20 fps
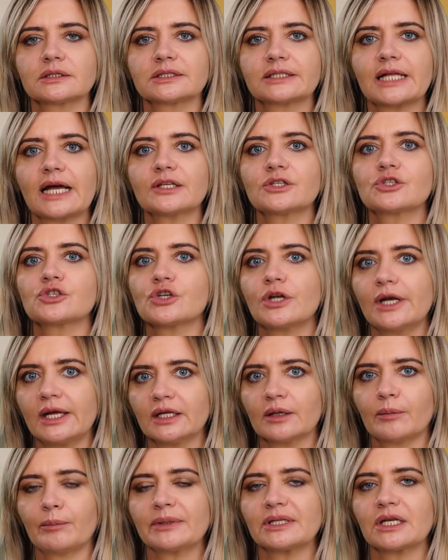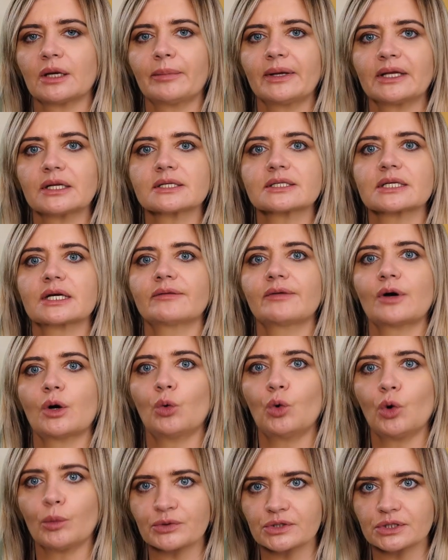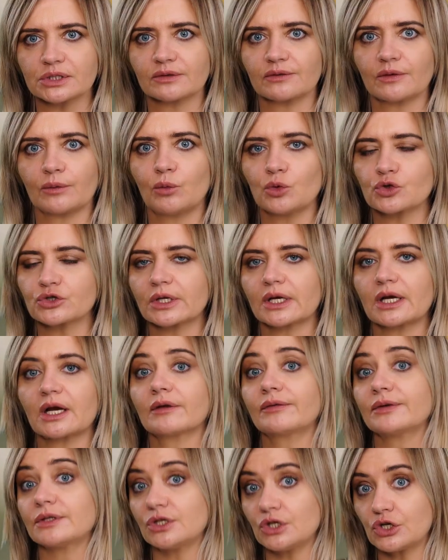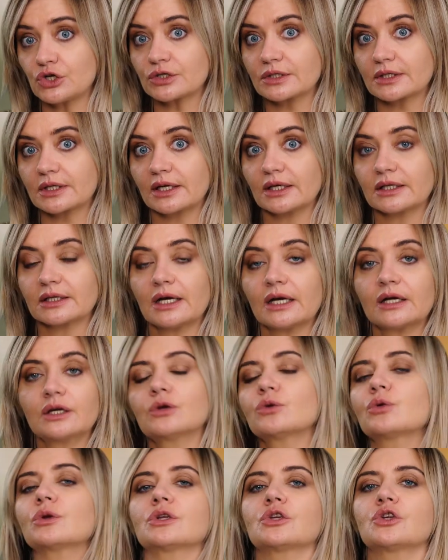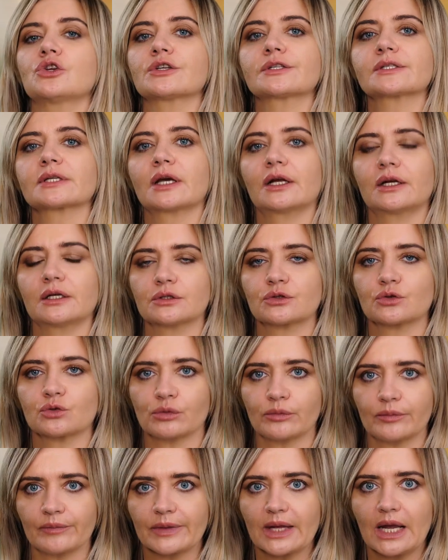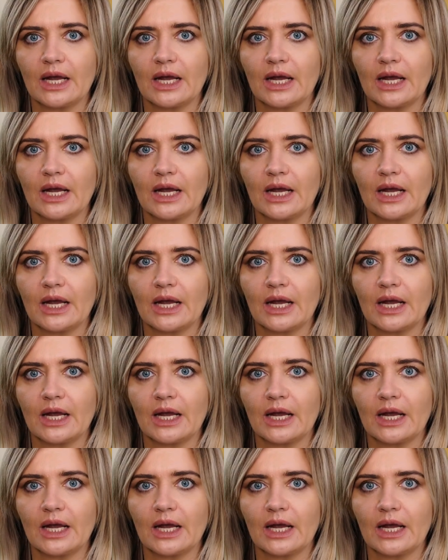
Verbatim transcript: Стать членом потребительского общества может как физическое, так и юридическое лицо.